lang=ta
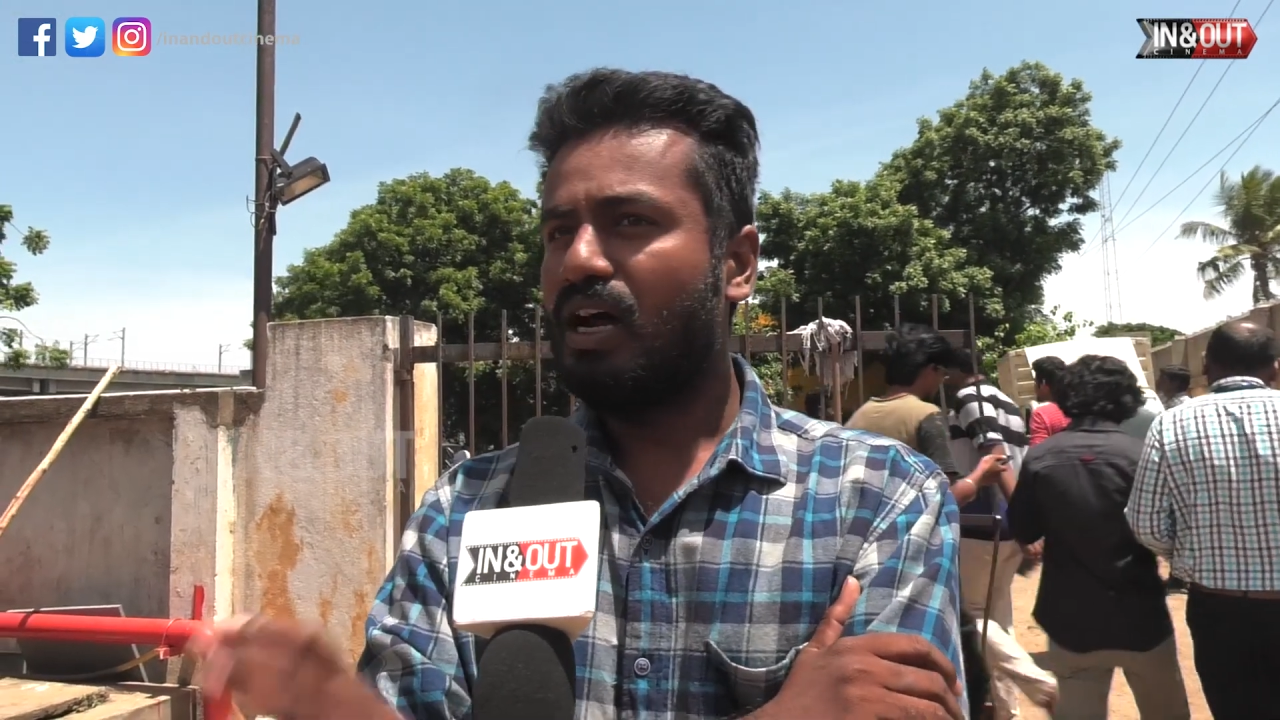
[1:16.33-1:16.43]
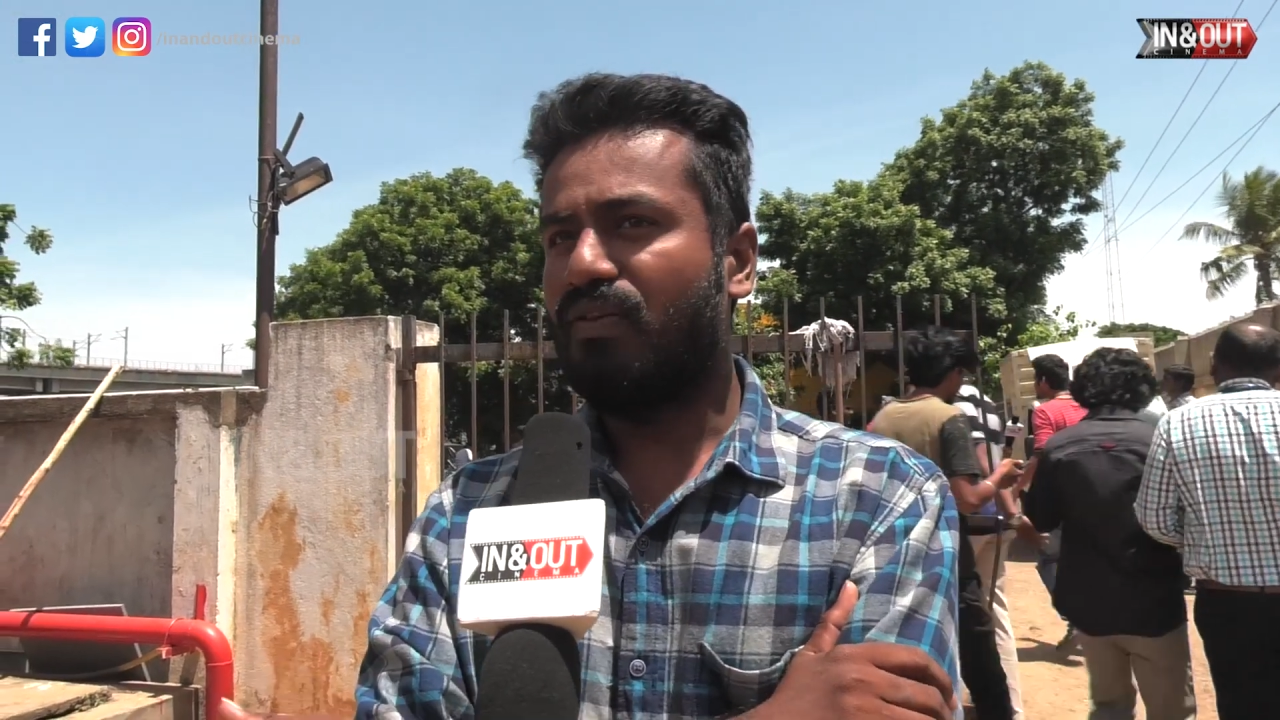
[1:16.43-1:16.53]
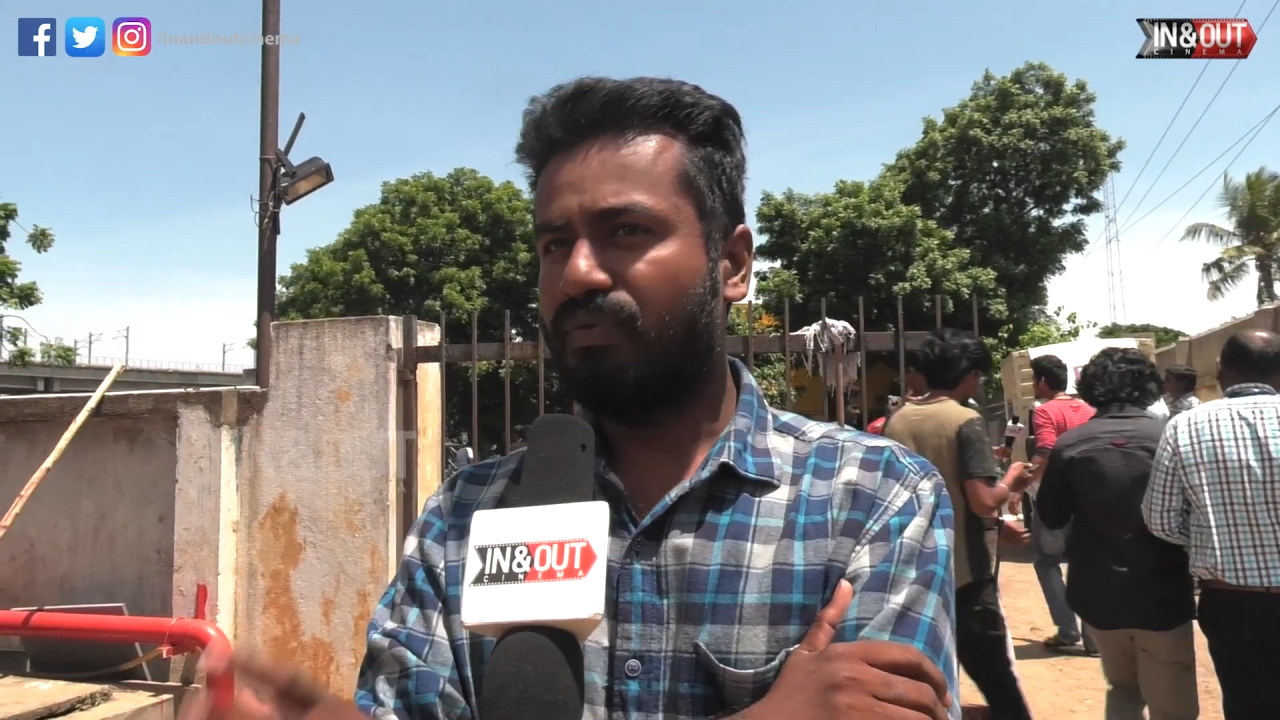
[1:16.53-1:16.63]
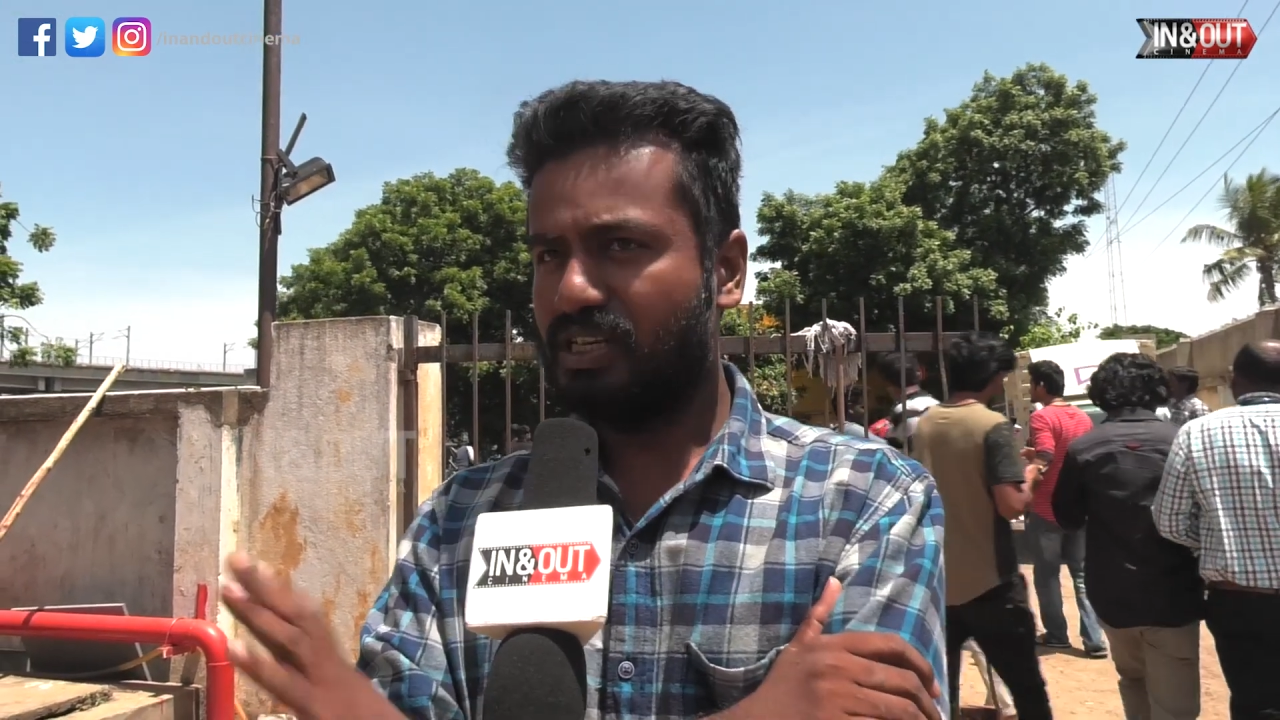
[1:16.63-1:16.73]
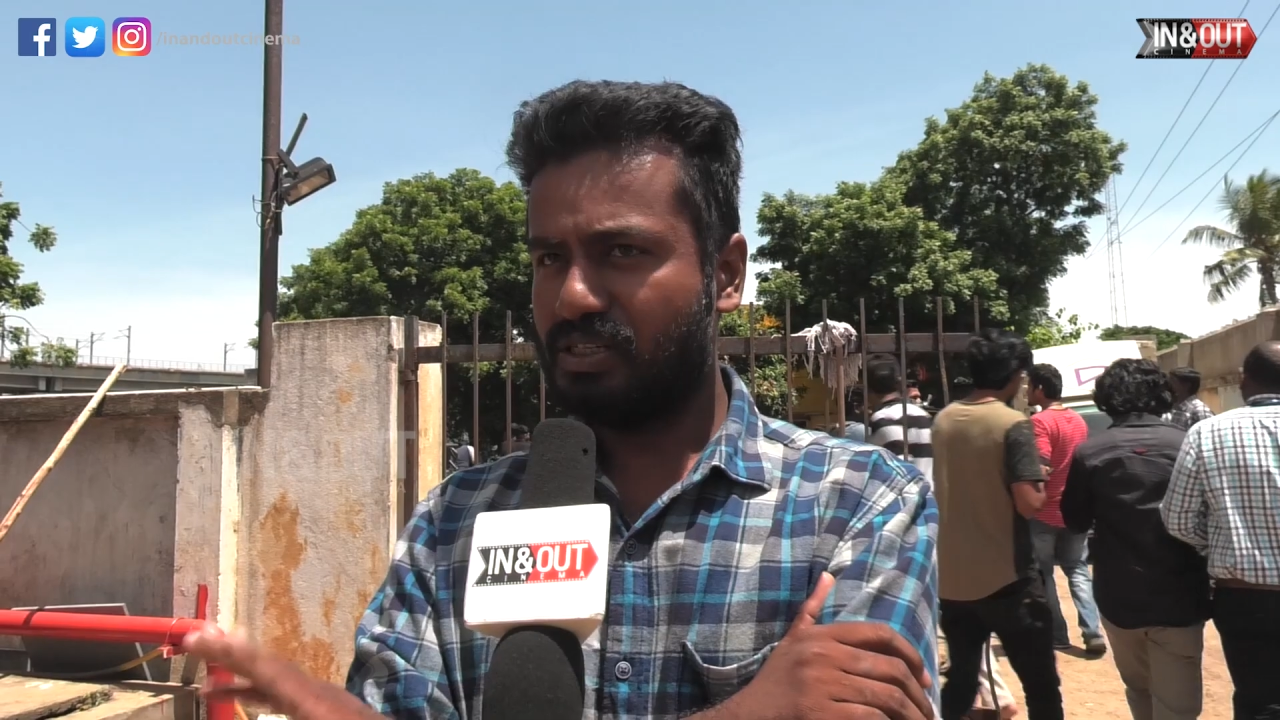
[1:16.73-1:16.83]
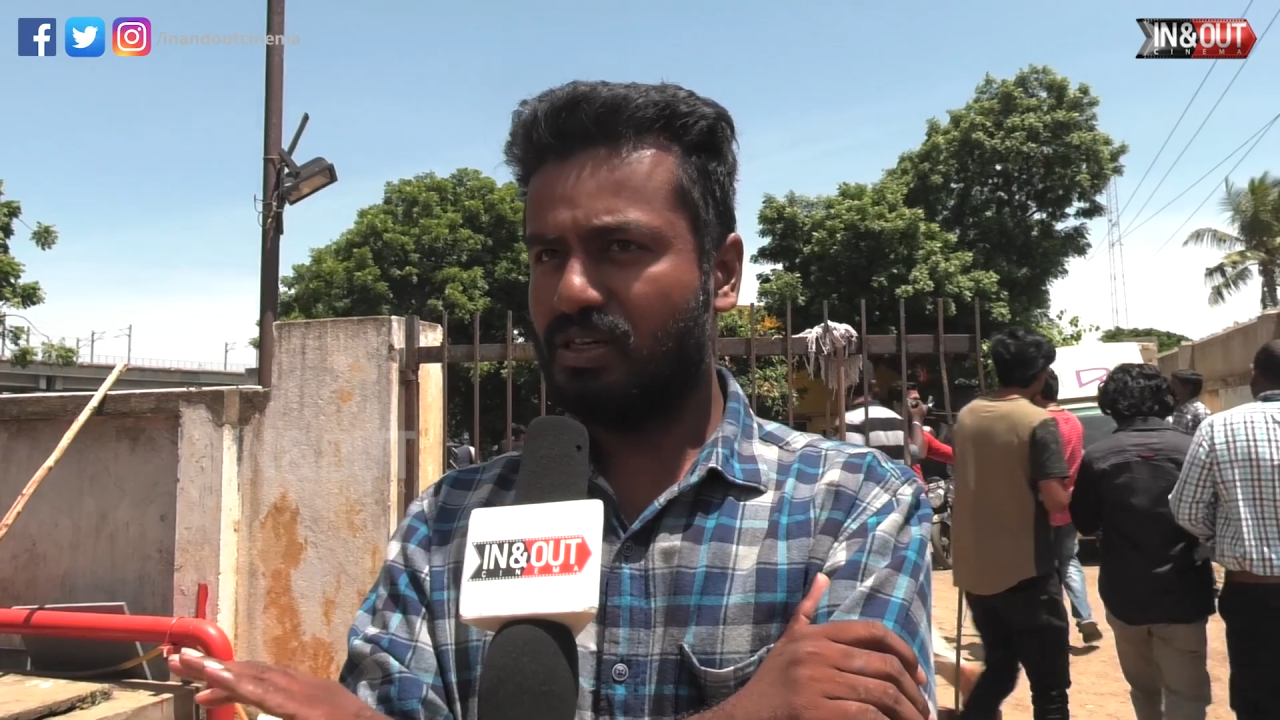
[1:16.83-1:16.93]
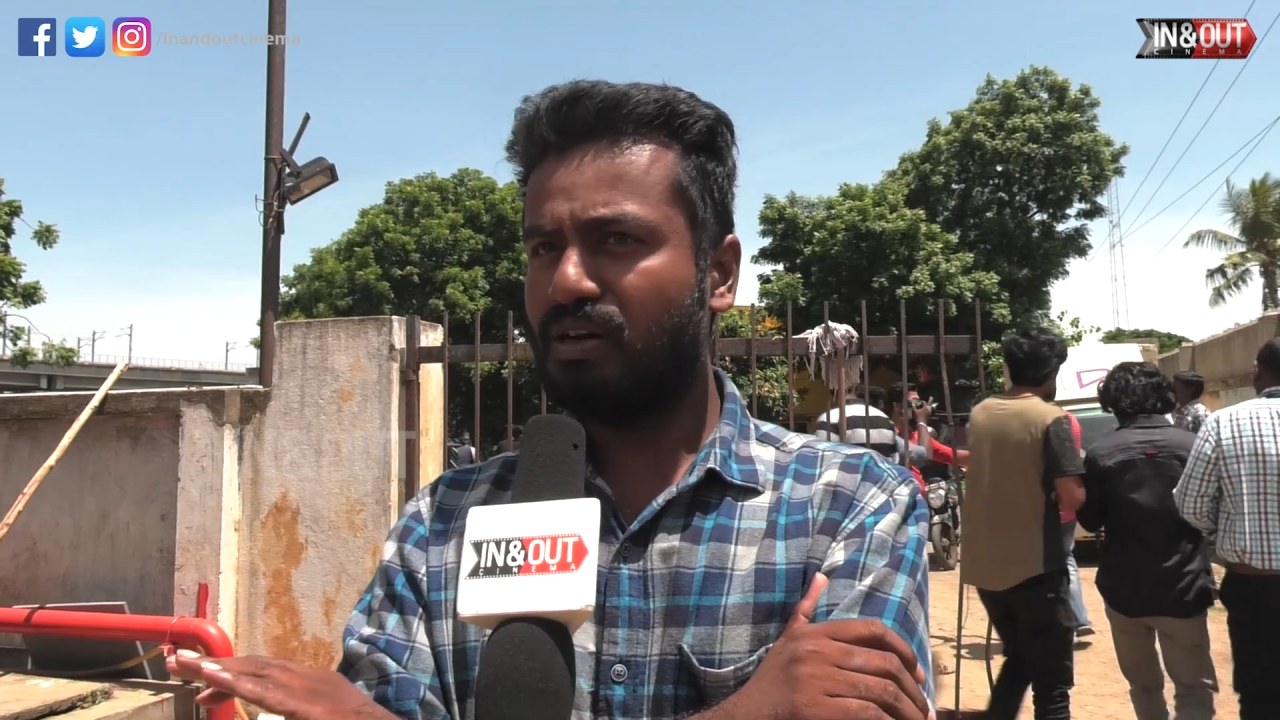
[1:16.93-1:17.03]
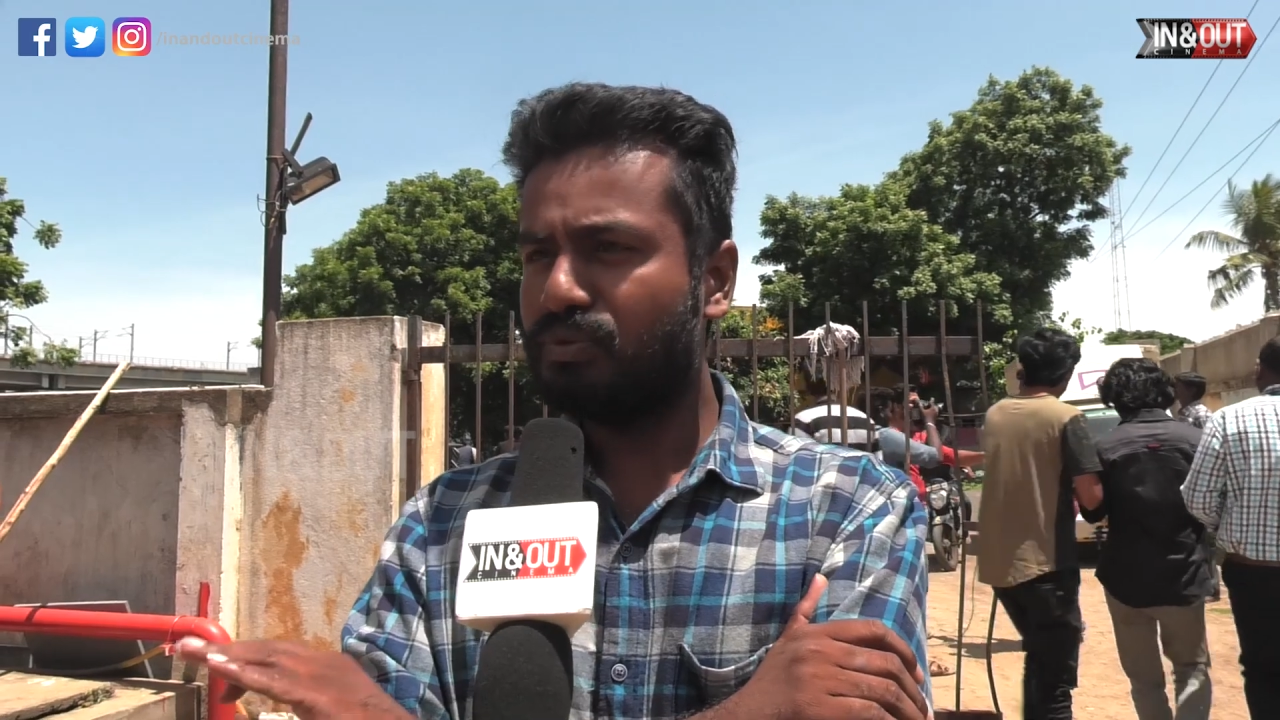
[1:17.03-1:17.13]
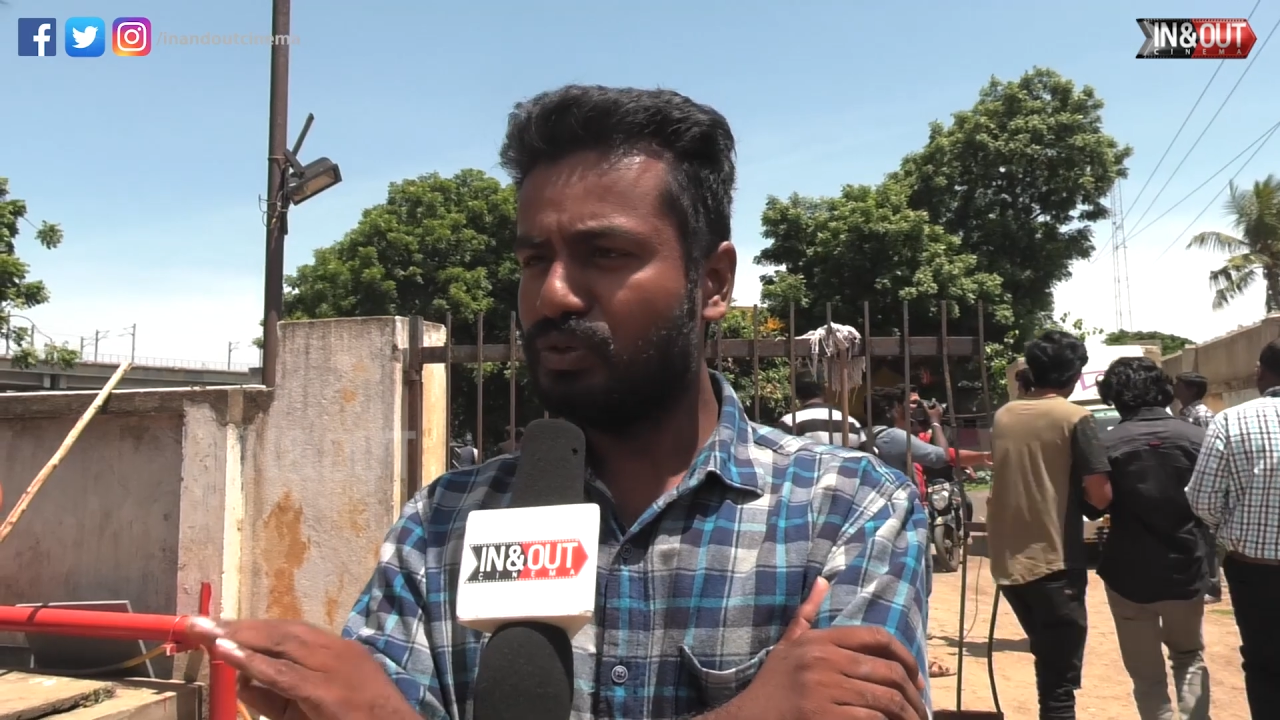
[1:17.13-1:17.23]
ஆனால் ஃபஸ்ட் ஆஃப்